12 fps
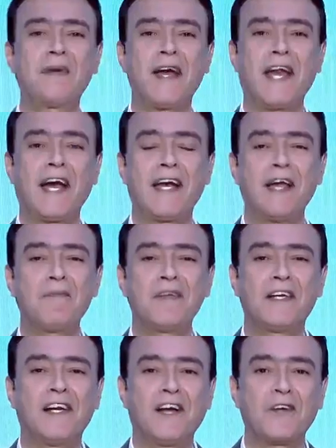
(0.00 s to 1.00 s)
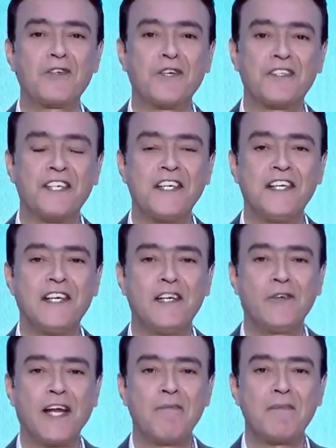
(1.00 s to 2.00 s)
العالمي الارجنتيني
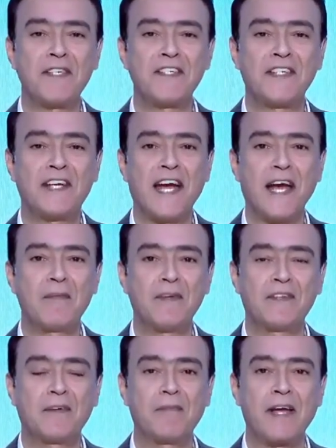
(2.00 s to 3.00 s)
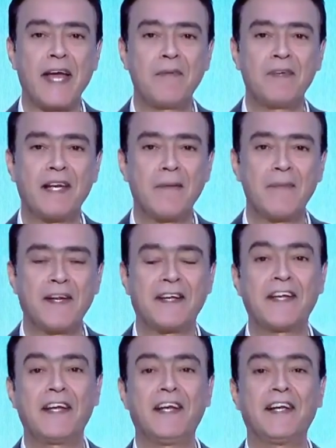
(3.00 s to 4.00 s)
ليونيل ميسي لاعب انتر ميامي
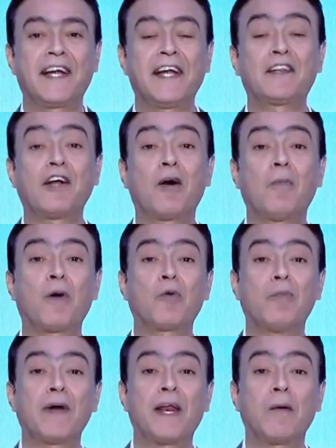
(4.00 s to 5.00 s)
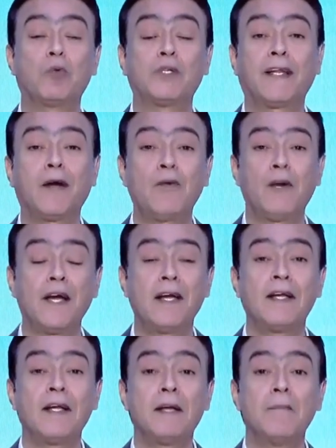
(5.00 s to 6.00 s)
الامريكي اللي كانت اخباره امبارح متداوله
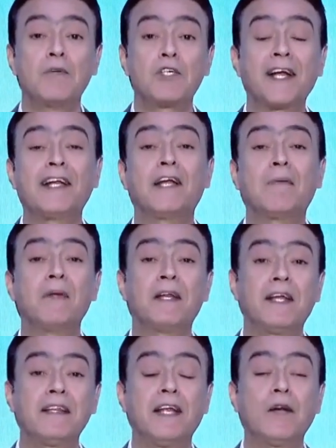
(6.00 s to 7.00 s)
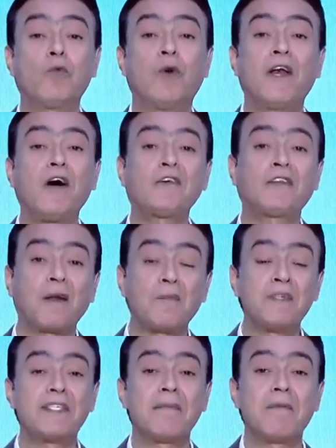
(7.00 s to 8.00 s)
بشكل كبير جدا ولاكثر
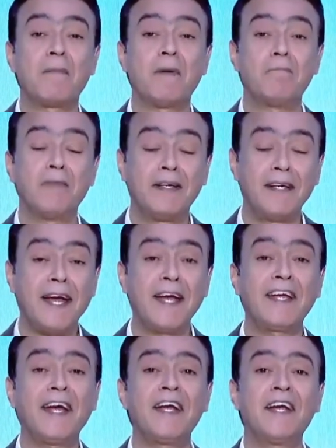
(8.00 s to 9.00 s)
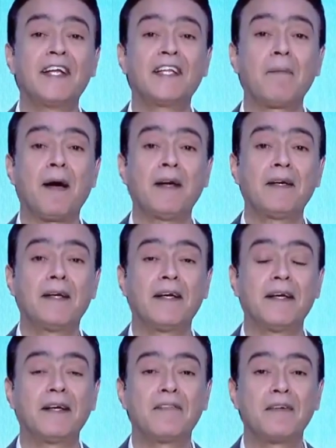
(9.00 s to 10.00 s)
من سبب من ناحيه طبعا
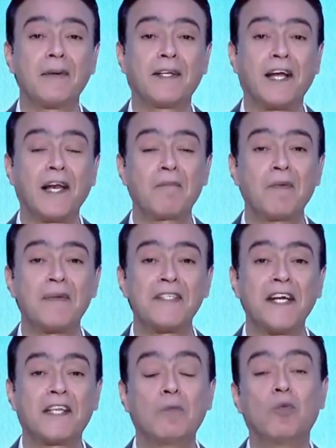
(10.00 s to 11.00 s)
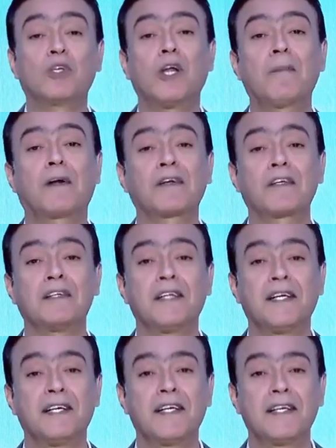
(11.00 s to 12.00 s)
آه، فيما يتعلق بمساله المؤتمر
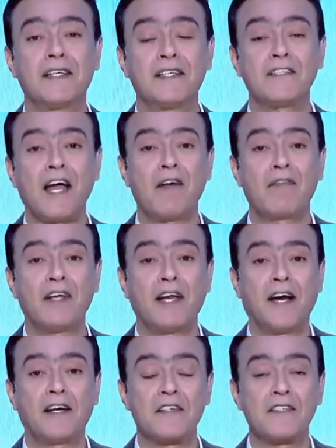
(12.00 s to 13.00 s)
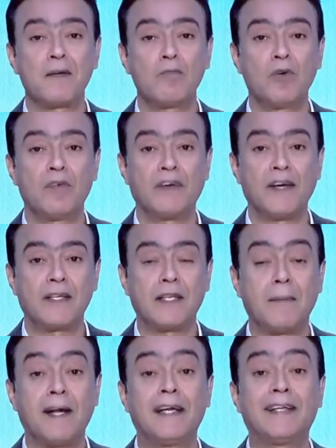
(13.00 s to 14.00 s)
الصحفي اللي هينظمه الفريق
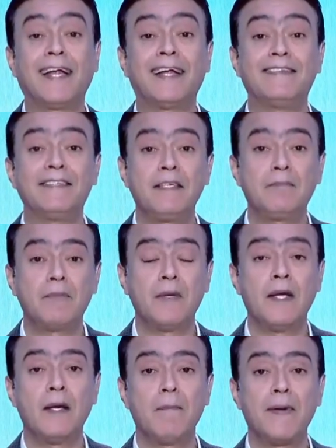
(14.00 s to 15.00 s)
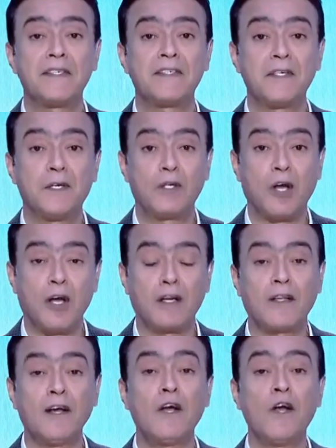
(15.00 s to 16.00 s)
طبعا لتقديم ميسي النهارده